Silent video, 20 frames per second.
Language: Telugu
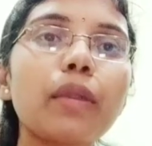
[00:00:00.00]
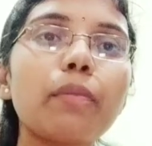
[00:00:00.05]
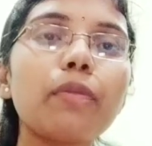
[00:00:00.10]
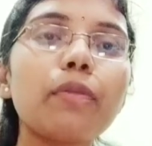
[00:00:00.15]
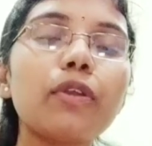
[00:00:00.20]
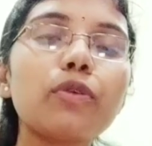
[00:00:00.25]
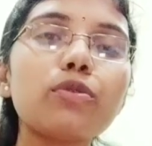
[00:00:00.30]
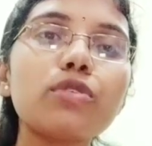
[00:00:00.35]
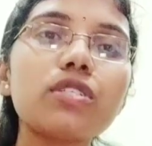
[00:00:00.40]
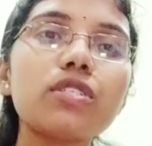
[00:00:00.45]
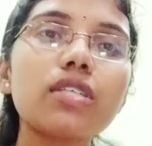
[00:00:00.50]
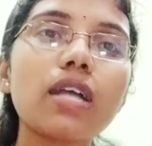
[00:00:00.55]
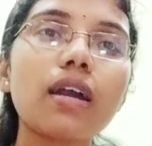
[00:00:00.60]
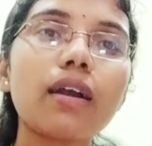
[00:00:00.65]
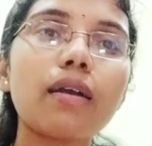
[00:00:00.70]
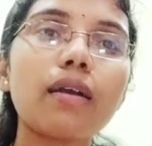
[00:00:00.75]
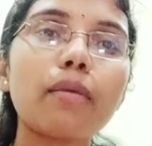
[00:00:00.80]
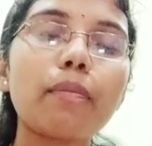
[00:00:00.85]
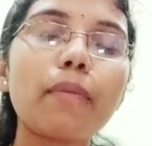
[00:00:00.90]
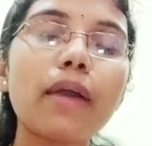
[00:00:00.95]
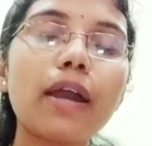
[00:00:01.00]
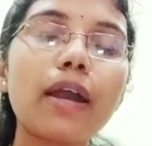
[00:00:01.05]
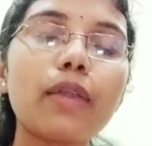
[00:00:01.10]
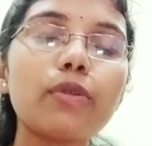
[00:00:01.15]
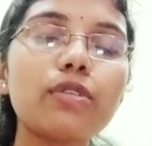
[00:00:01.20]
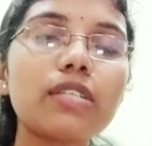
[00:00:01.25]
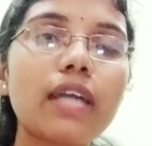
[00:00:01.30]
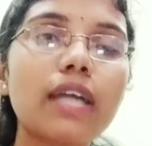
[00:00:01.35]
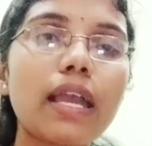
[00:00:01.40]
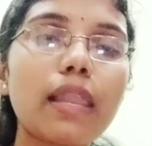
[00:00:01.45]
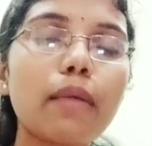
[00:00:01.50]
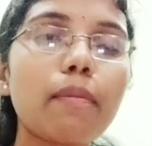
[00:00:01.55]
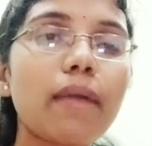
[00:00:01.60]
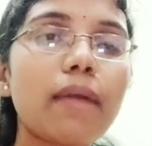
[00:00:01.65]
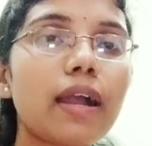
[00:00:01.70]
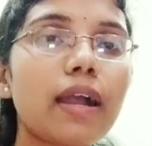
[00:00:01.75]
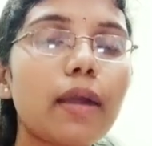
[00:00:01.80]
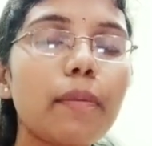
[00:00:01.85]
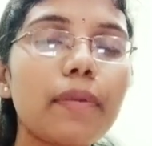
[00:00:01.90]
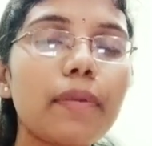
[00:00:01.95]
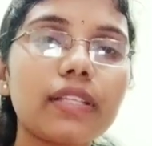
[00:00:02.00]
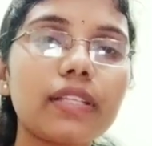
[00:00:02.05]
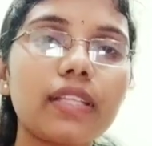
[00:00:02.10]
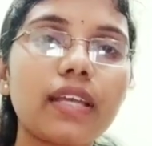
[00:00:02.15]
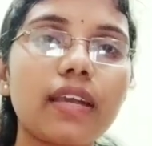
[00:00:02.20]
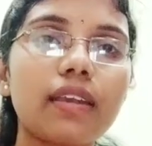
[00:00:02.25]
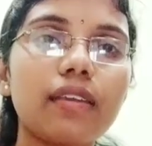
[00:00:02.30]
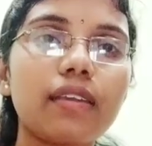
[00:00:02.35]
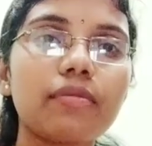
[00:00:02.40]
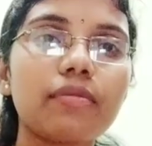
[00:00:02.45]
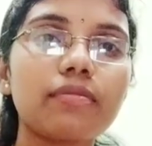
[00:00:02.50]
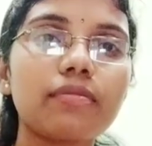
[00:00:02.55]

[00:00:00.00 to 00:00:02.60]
మీకు చా పాలు చాలా బాగా పడతాయి